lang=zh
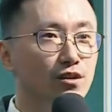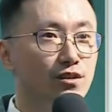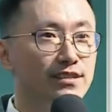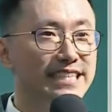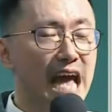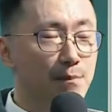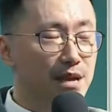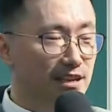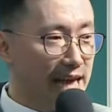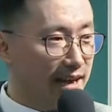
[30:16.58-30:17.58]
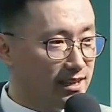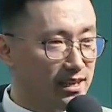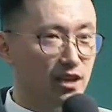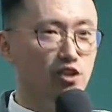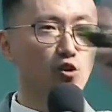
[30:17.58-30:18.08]
下面两个，
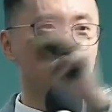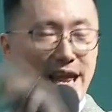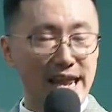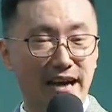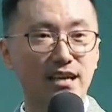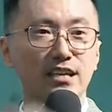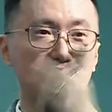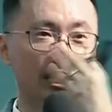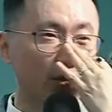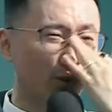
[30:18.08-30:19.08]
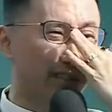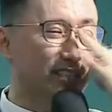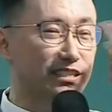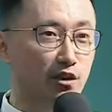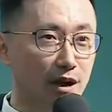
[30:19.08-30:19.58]
右边两个，请问我的
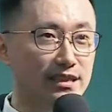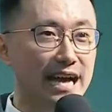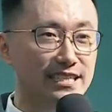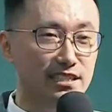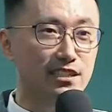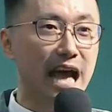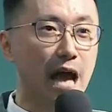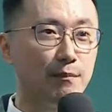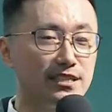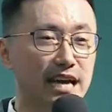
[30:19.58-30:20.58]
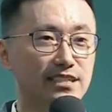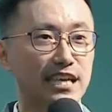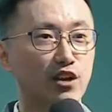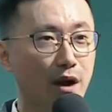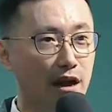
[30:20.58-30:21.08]
星光大师，他们上星
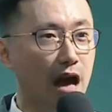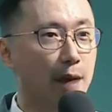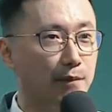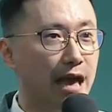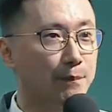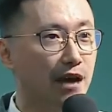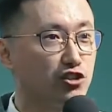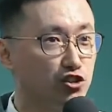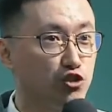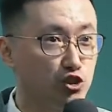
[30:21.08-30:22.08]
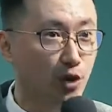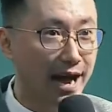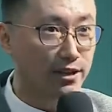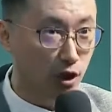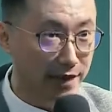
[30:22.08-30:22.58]
光了，他们要不要继续做爱
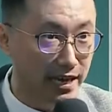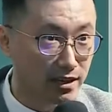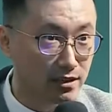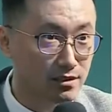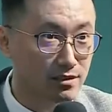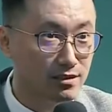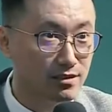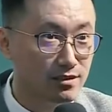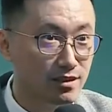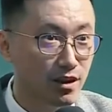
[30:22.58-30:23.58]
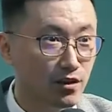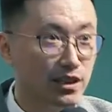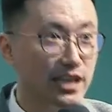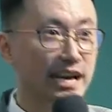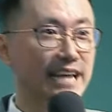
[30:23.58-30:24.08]
多美？
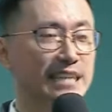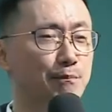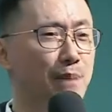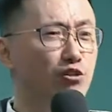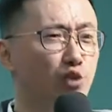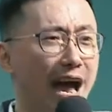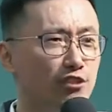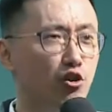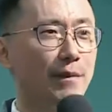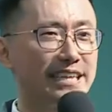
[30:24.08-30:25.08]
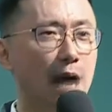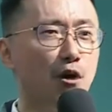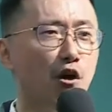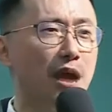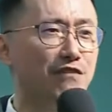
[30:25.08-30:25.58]
你跟他讲不要做爱多美，他们
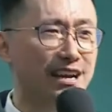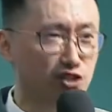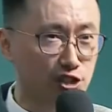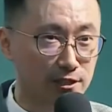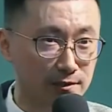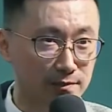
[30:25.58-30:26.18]
会不会放弃？